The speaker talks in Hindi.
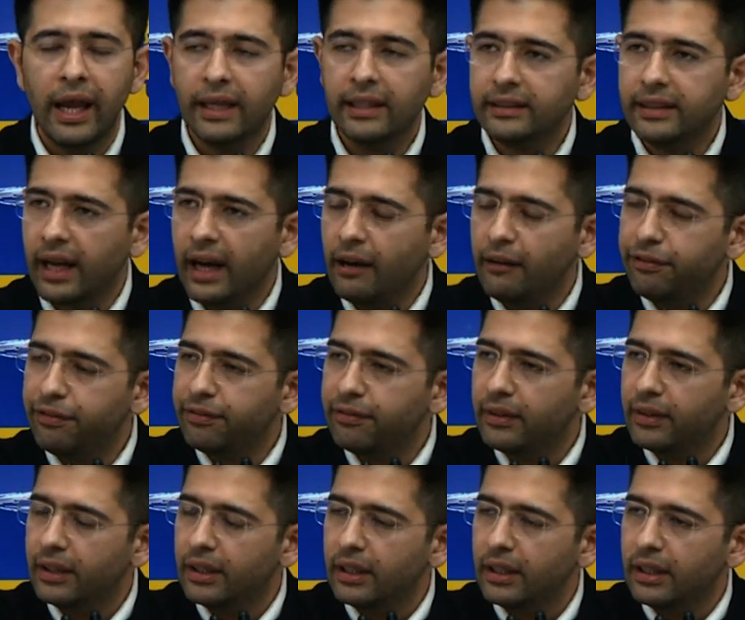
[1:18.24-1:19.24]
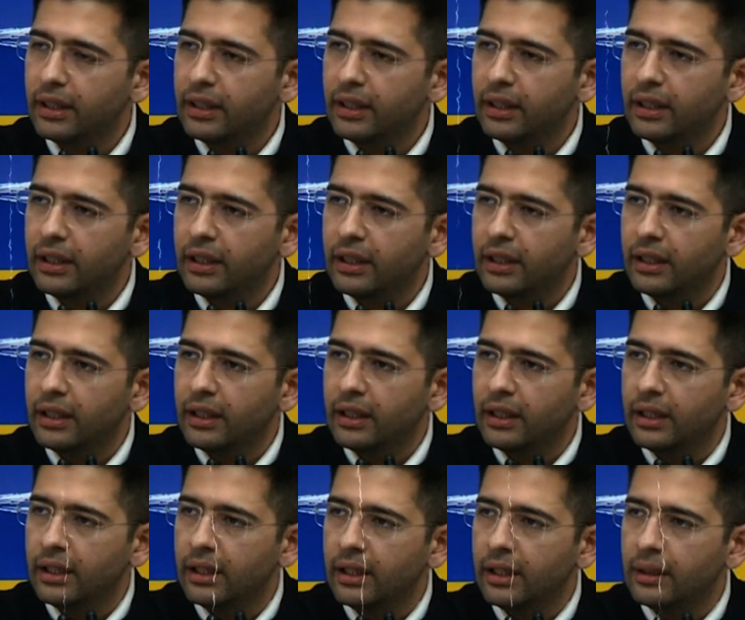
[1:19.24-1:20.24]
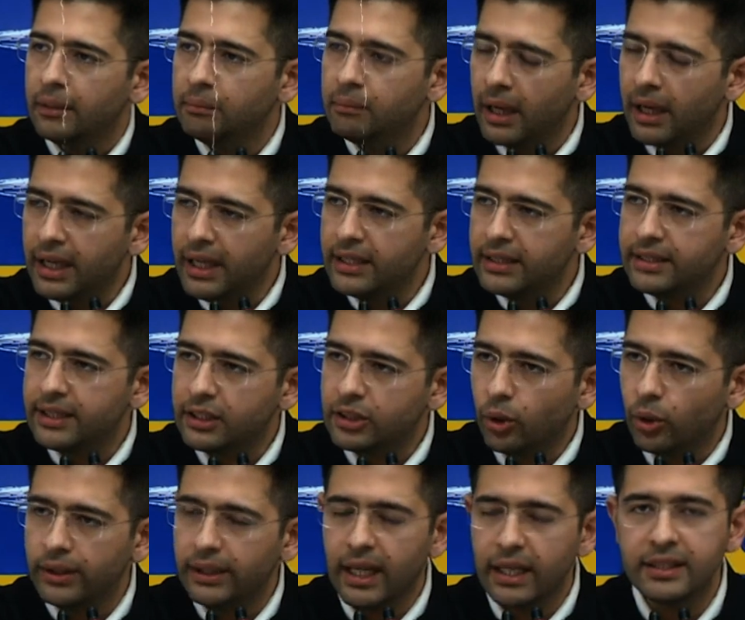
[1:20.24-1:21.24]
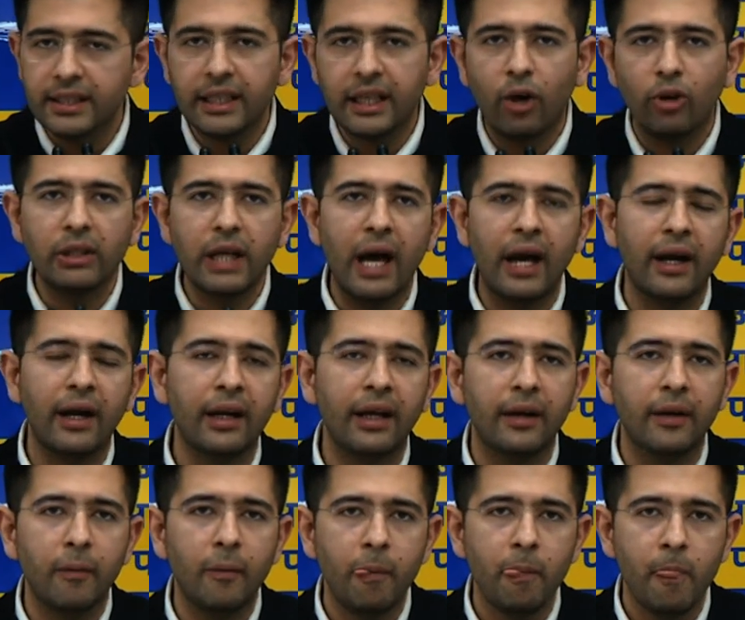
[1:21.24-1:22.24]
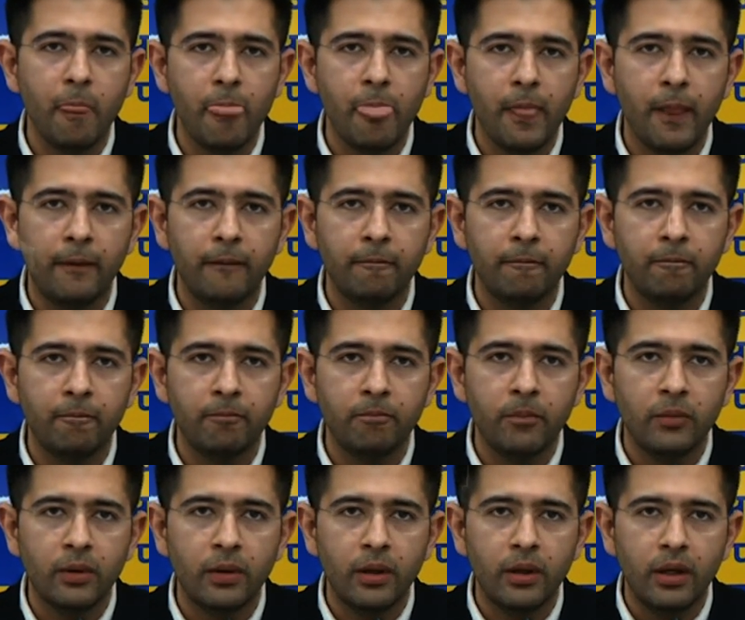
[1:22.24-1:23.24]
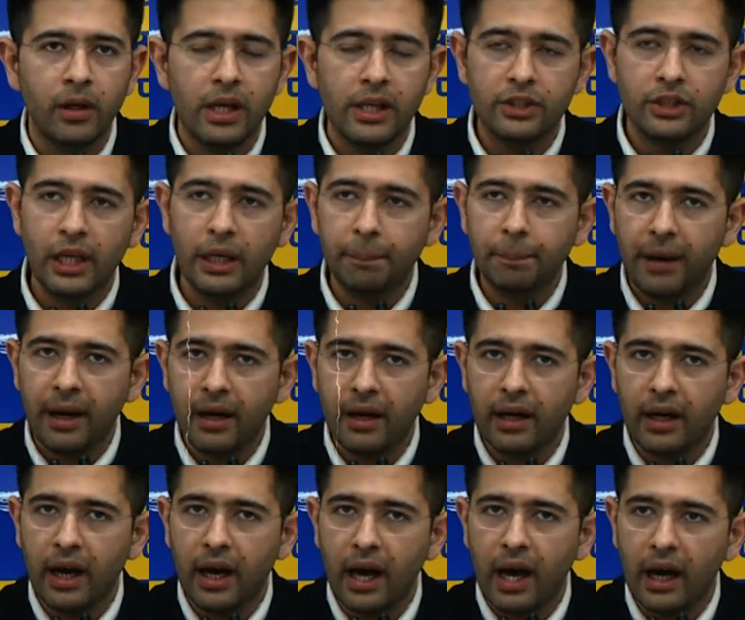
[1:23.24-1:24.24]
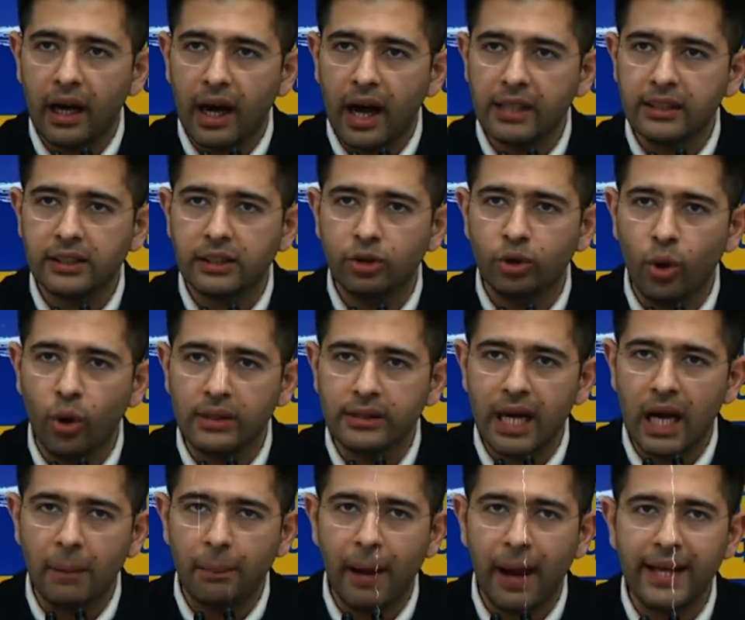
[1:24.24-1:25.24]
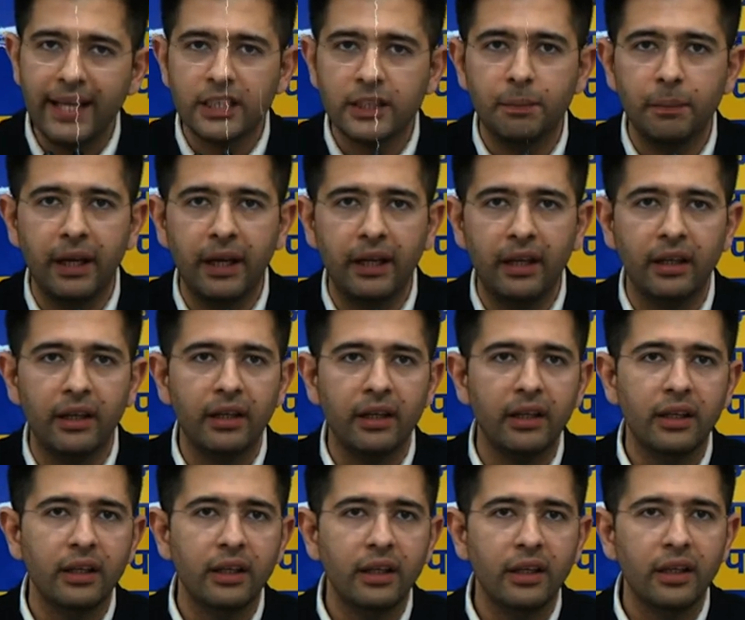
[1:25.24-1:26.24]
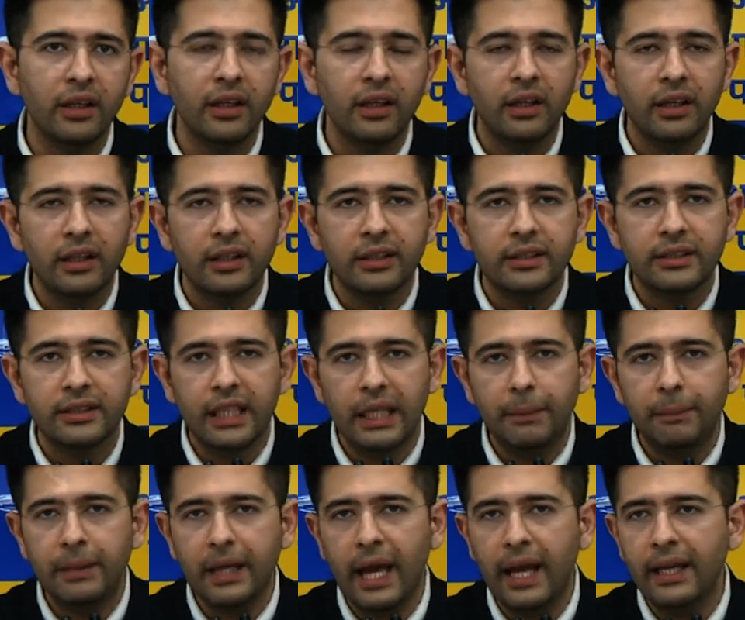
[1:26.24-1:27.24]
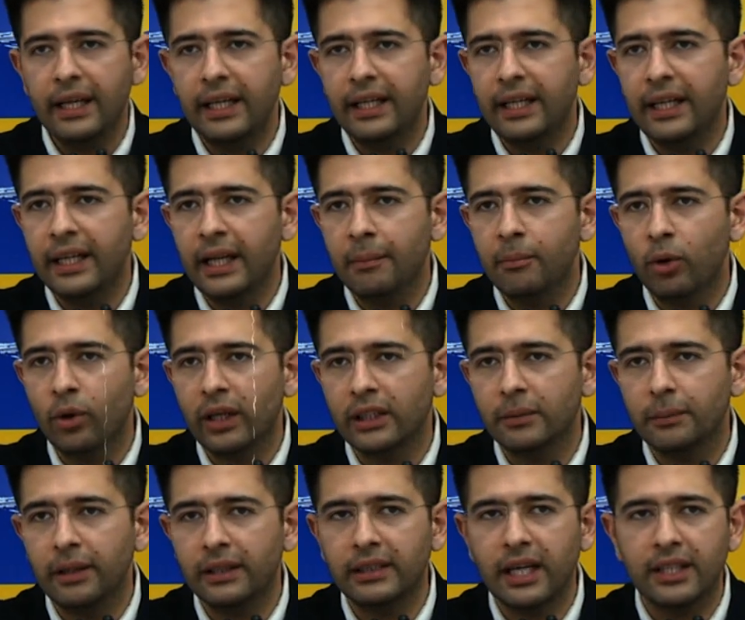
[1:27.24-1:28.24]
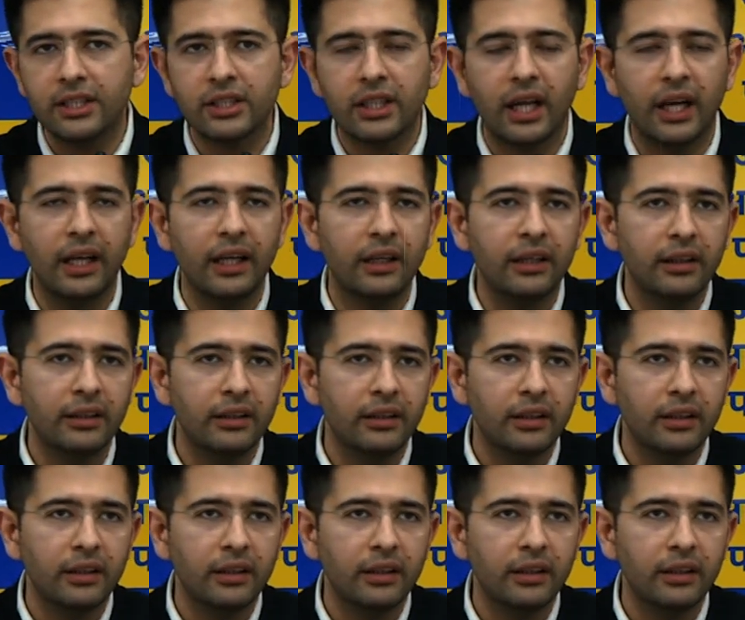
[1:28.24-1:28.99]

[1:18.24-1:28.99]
एक तरफ मनीष सिसोदिया जी का उदाहरण है जिन पर अगस्त 2022 में सीबीआई ईडी e ने मुकदमे दर्ज करे